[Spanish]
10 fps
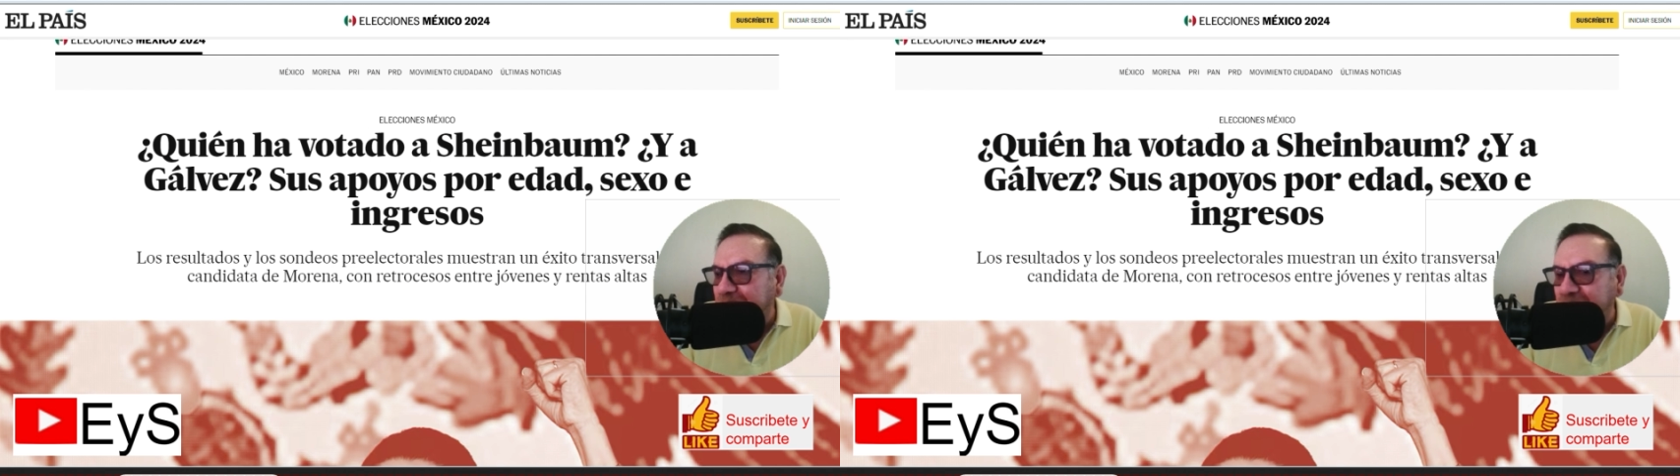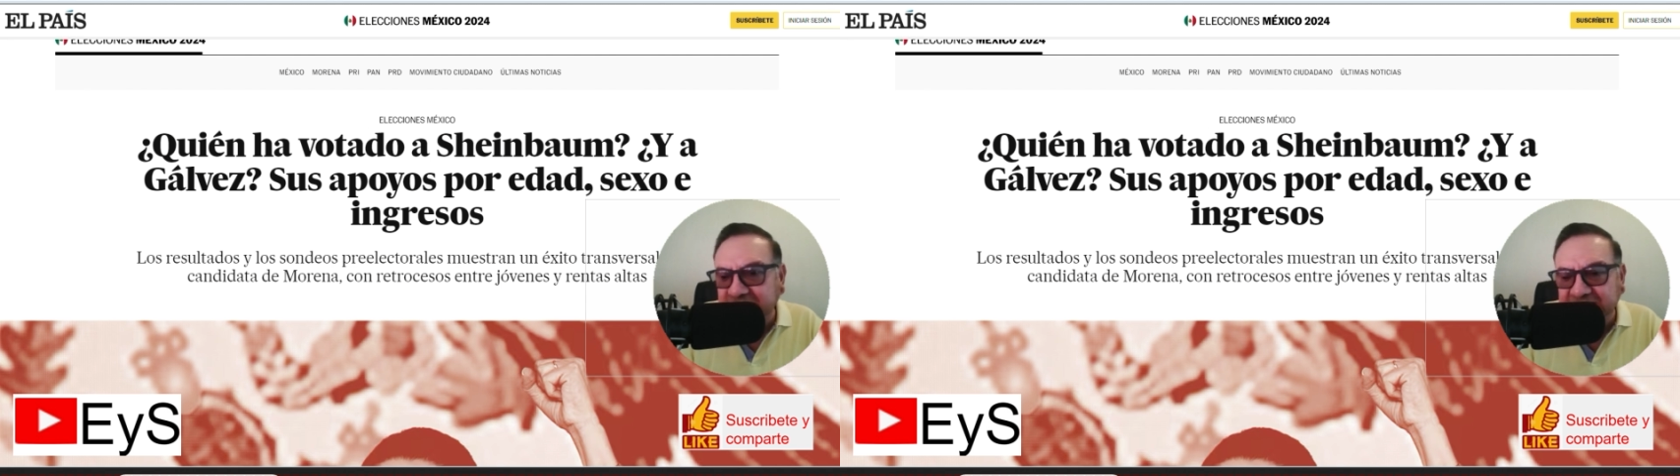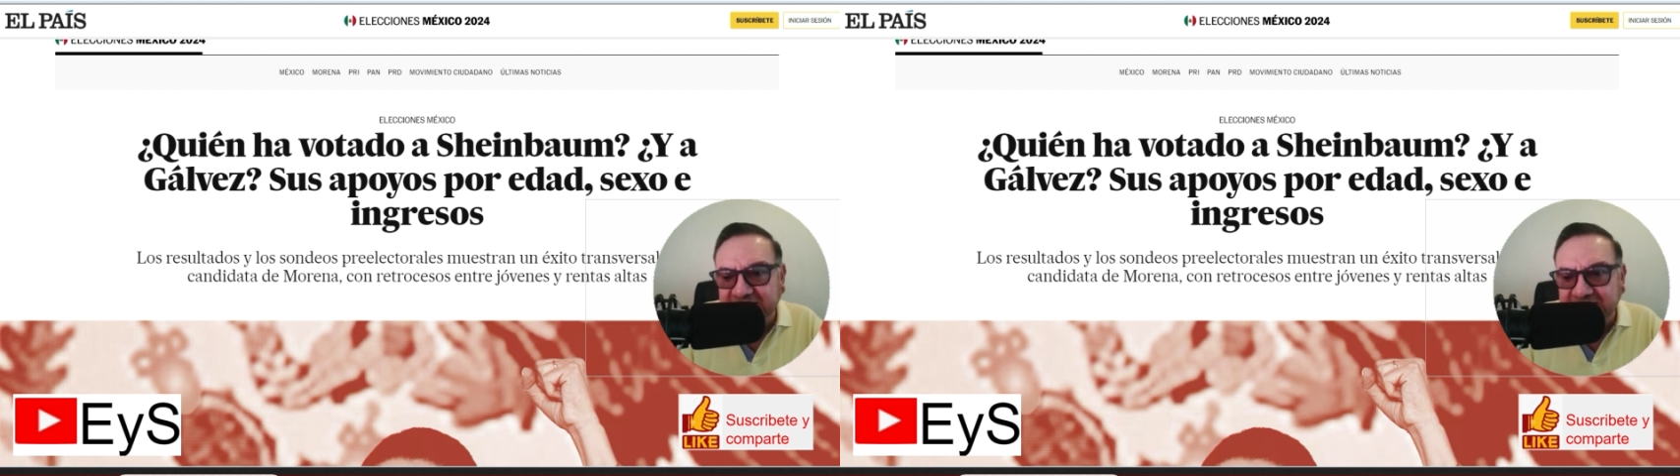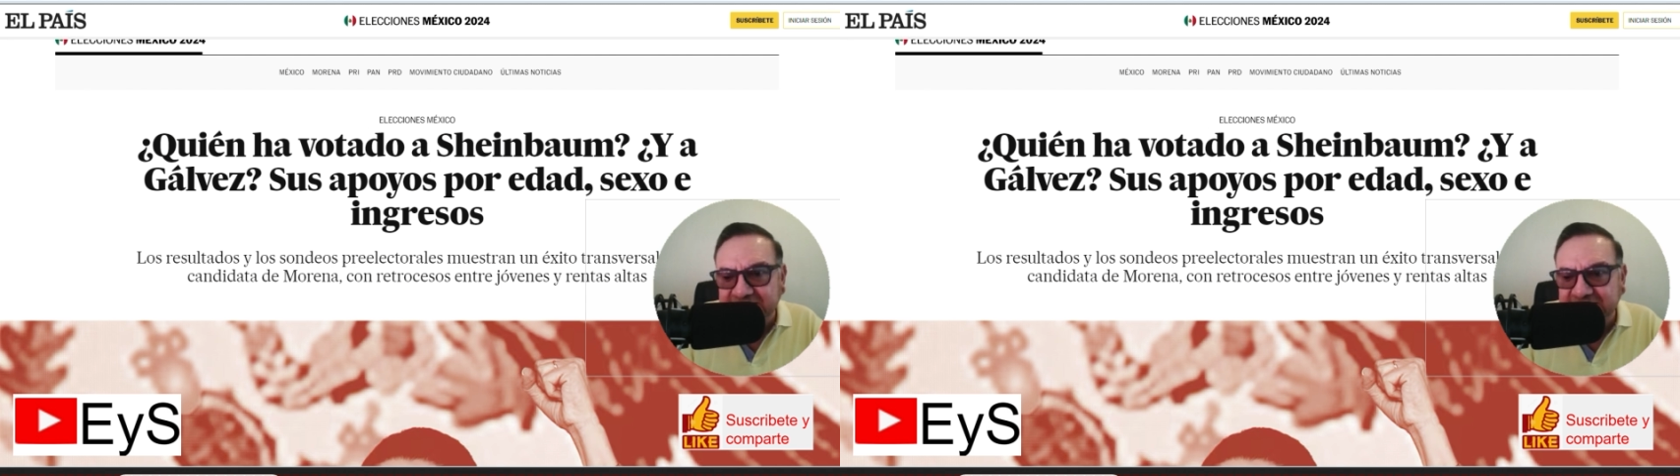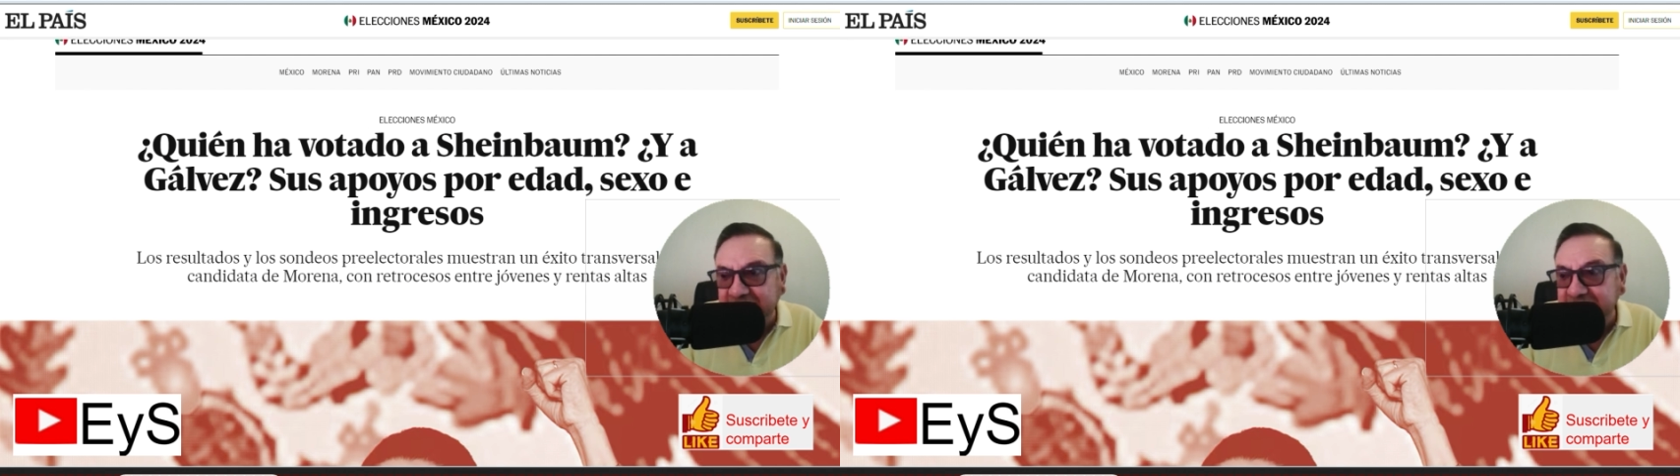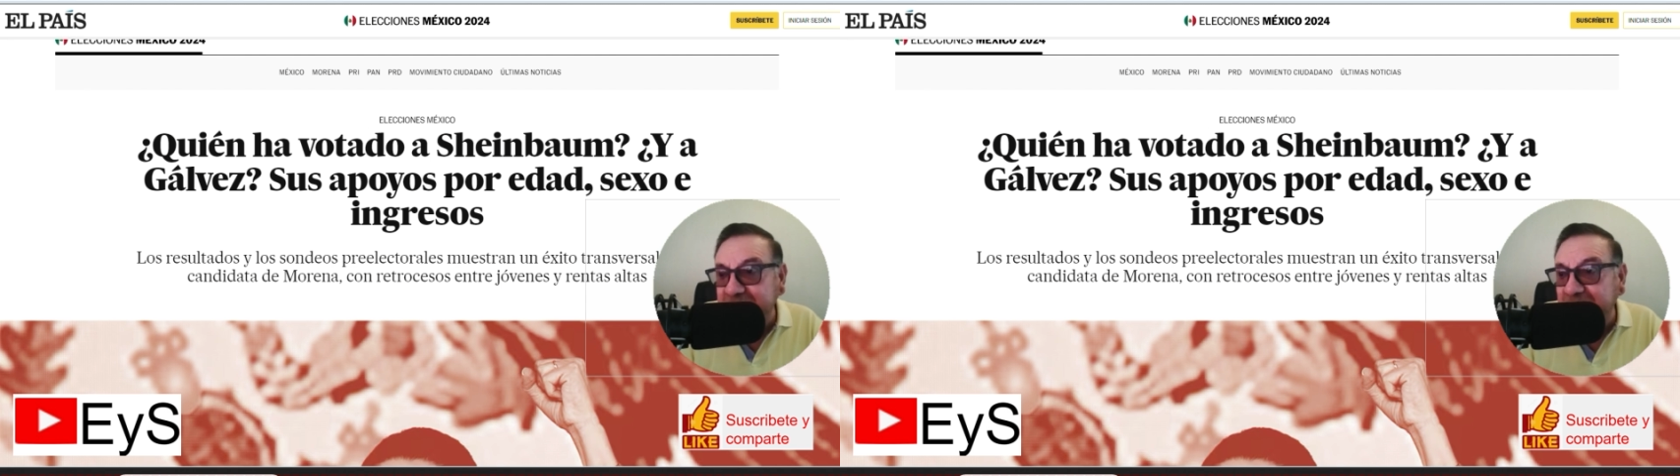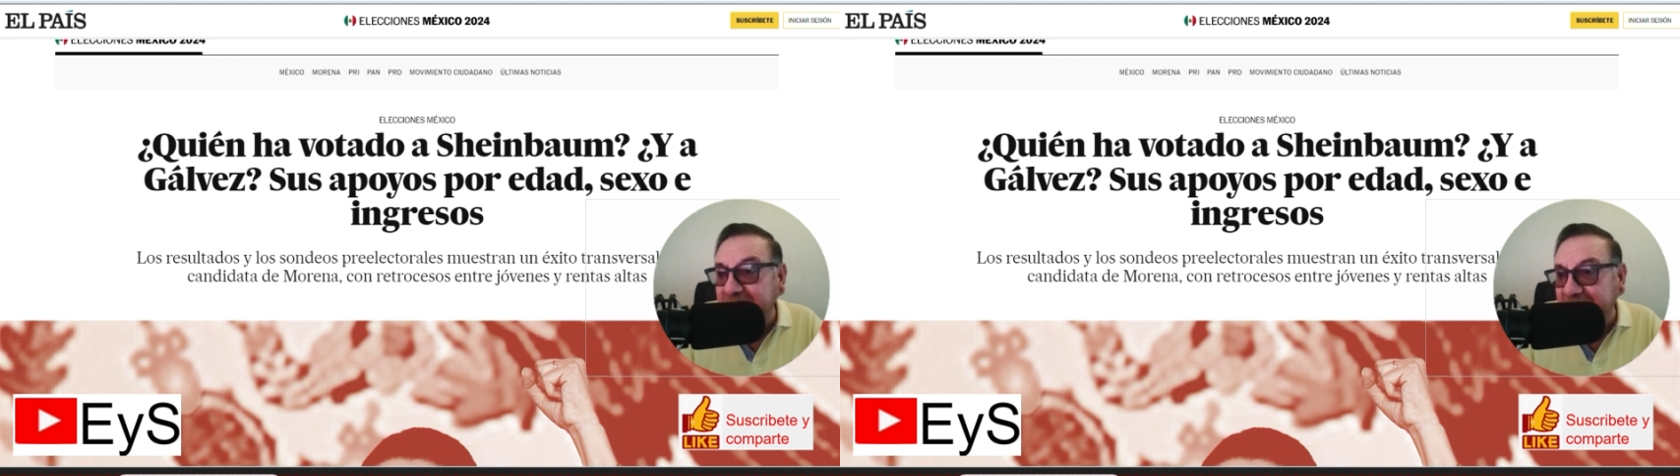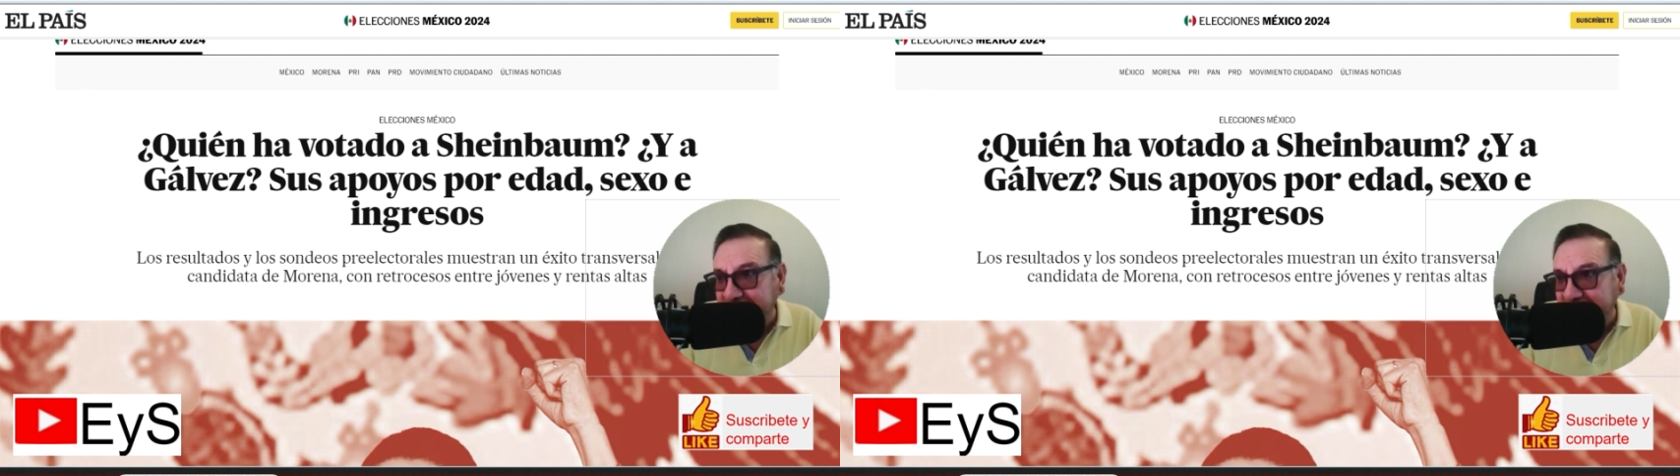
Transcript: por edad, sexo e